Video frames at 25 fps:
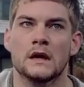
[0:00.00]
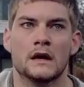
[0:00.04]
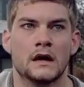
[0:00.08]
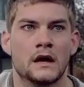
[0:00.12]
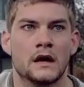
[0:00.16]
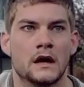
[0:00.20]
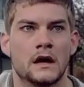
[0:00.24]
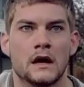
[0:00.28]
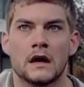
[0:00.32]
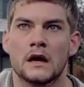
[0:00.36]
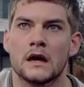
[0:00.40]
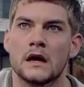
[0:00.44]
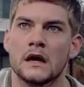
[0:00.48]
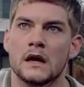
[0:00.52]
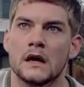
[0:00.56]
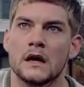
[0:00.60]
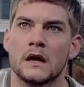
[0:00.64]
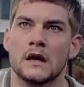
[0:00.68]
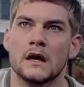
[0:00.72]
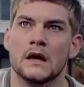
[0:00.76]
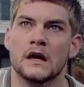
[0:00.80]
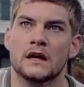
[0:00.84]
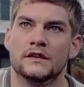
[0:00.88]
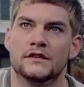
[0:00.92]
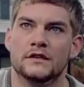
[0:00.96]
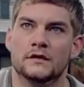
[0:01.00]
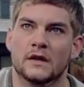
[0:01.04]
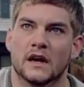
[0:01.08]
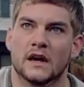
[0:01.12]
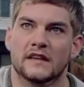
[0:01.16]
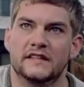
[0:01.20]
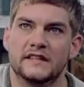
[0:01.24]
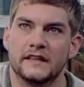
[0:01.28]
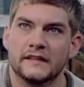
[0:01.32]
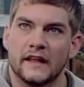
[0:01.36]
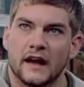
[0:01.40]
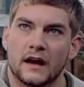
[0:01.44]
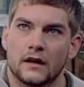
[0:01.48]
eh bien vous vivrez
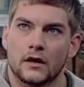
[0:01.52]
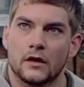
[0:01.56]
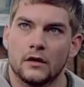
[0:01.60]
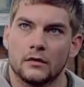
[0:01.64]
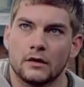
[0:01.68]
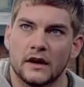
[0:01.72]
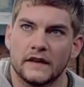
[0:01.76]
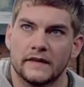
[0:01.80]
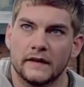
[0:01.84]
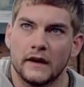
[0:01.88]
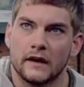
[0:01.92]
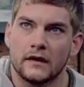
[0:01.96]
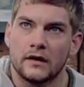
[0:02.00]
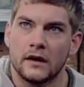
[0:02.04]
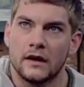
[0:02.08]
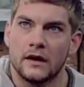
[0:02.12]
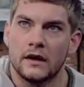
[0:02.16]
toujours dans la peur